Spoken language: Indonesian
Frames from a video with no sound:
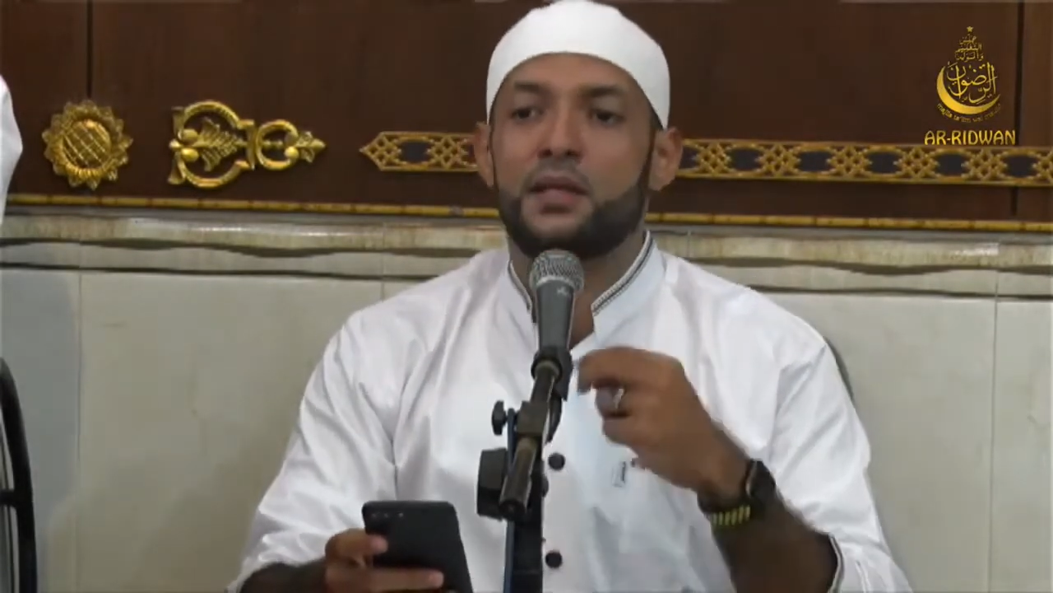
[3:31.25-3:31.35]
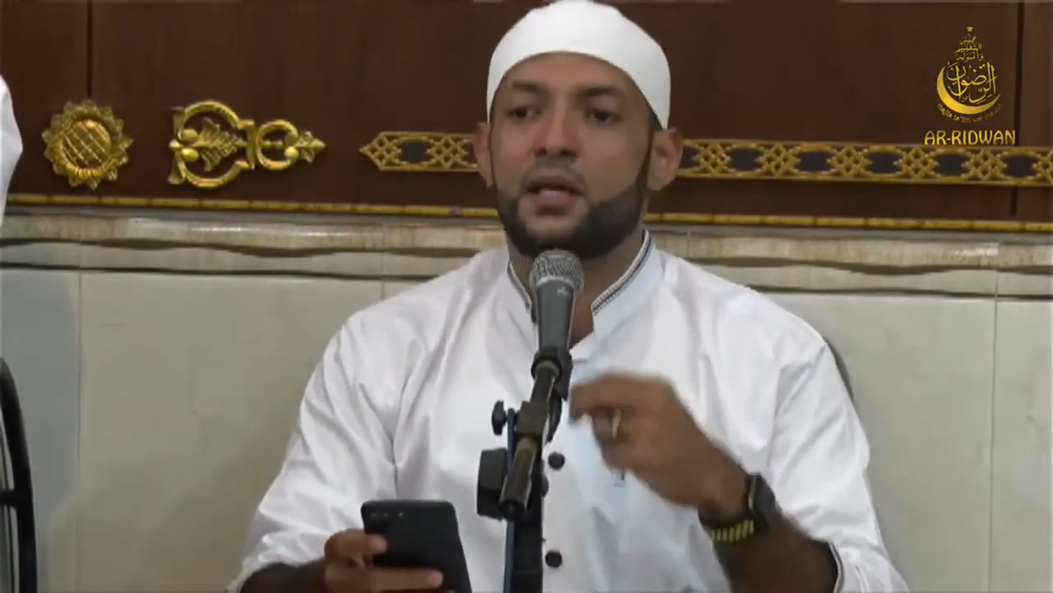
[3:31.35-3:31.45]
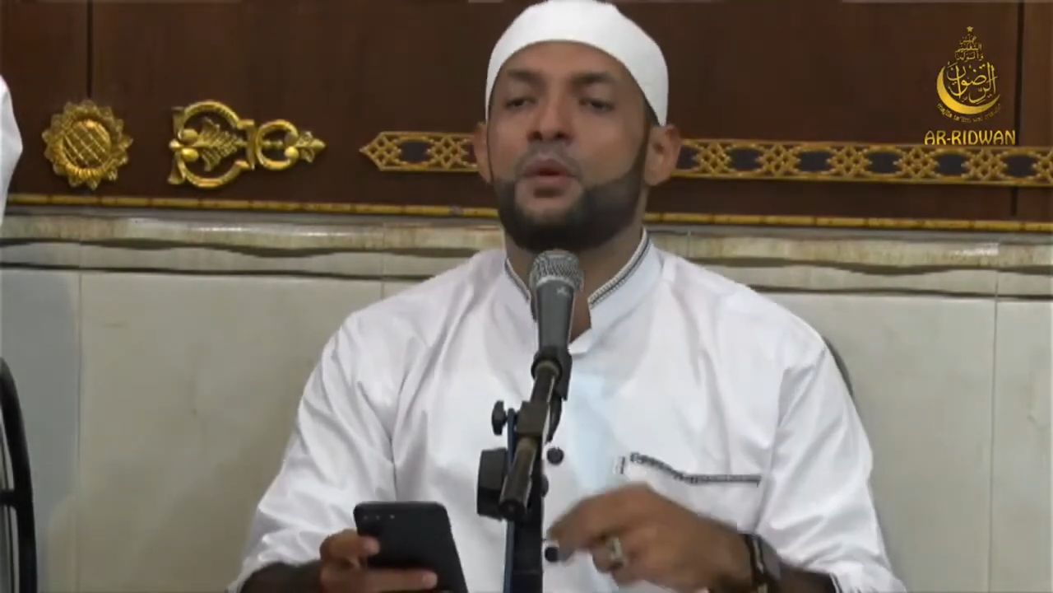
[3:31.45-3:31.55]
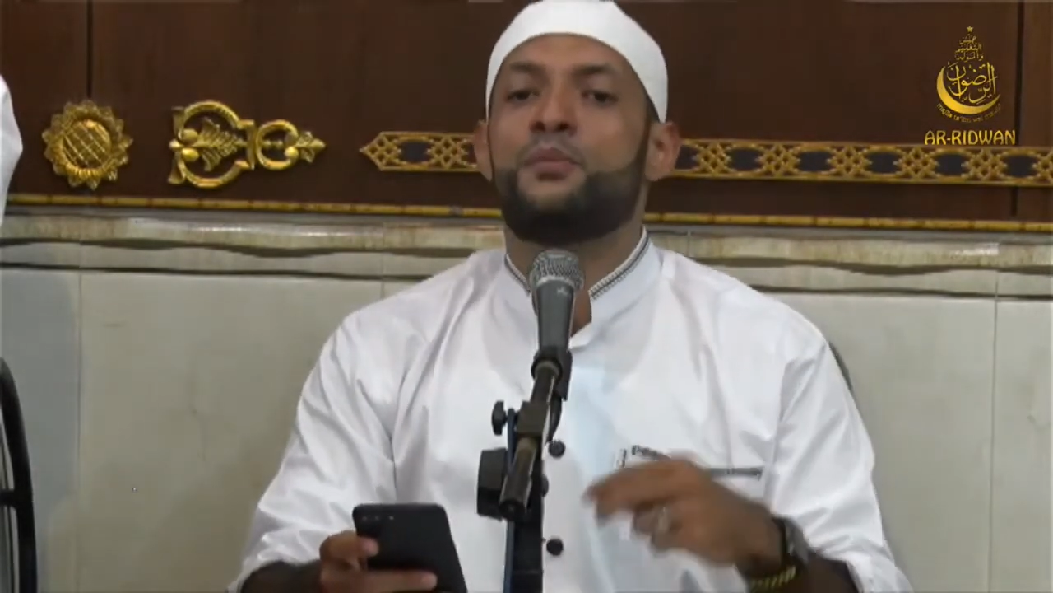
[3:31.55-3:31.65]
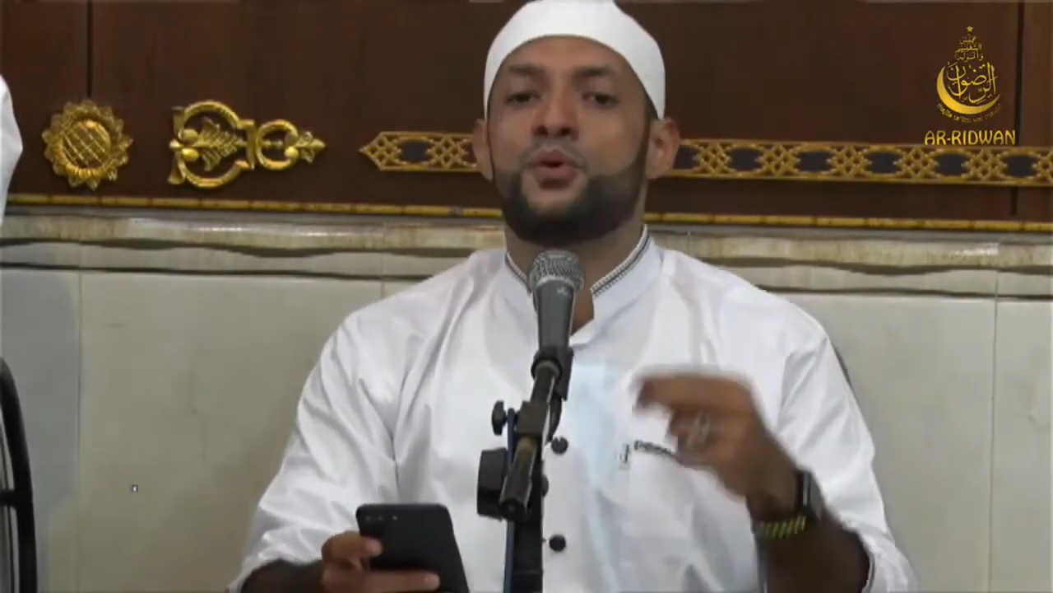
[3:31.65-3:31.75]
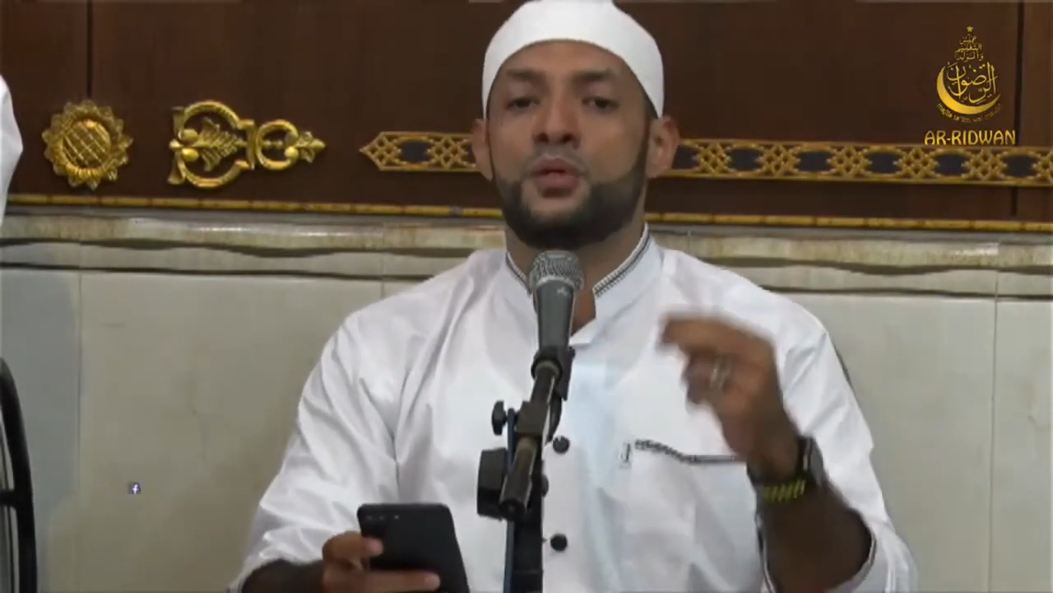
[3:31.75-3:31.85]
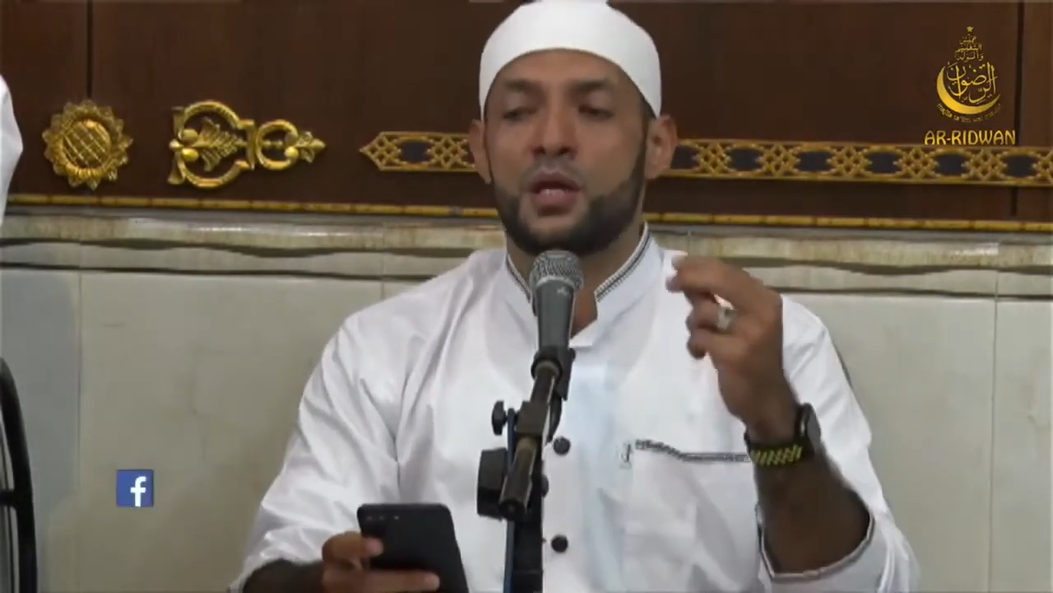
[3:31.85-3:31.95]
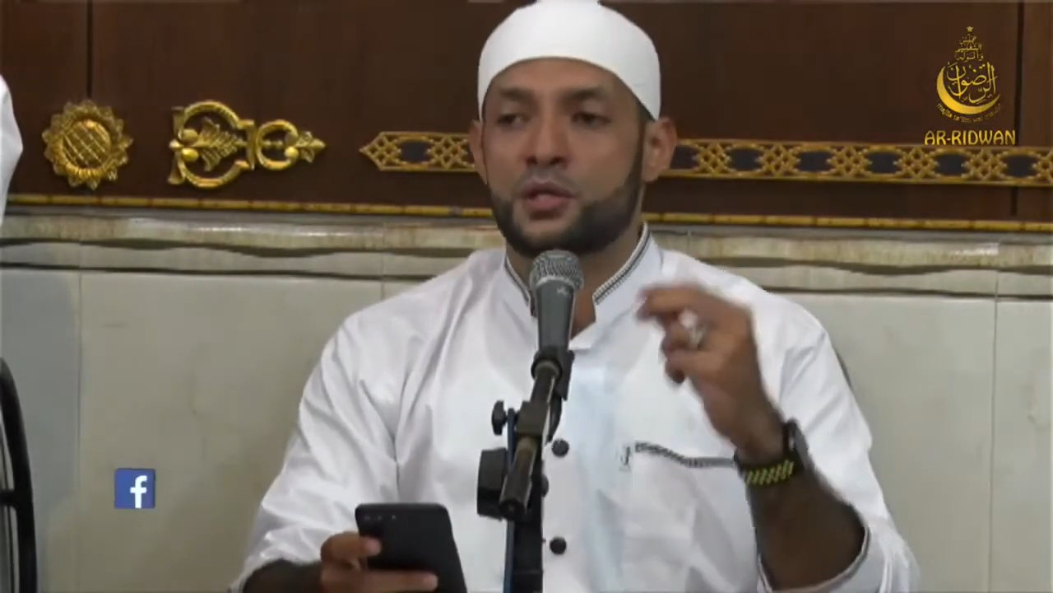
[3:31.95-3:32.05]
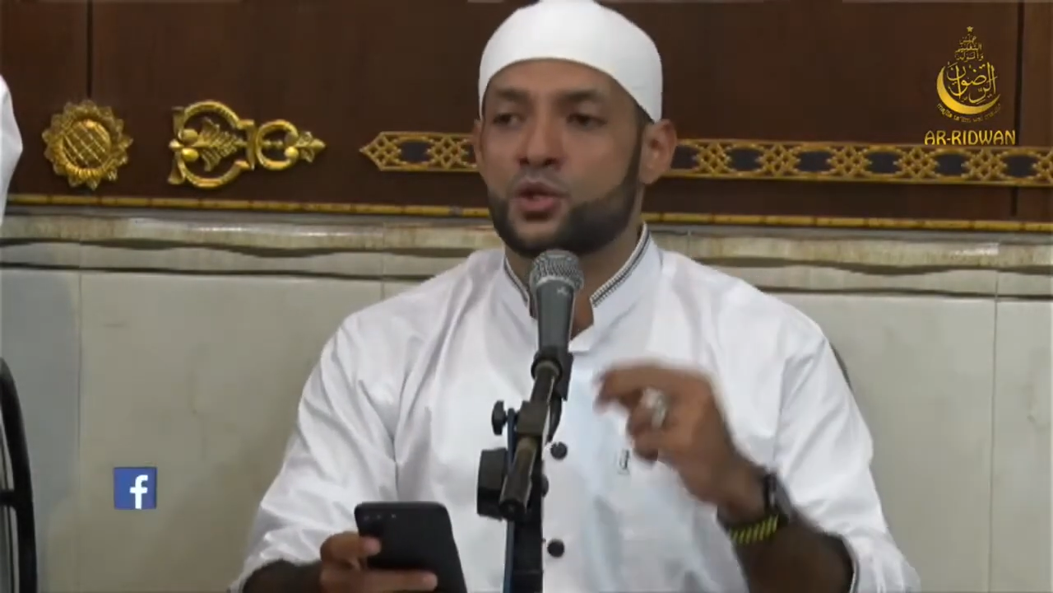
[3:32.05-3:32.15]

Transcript: tidak mempunyai